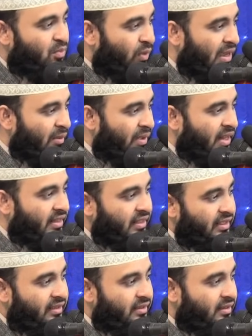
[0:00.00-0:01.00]
মোবাইল
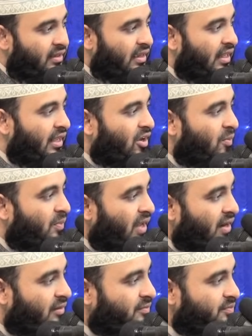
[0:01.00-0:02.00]
বানাতে
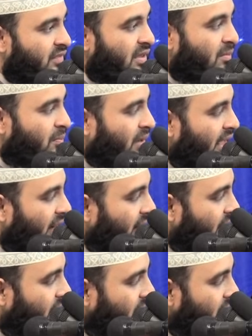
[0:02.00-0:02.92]
হেলিকপ্টার প্লেন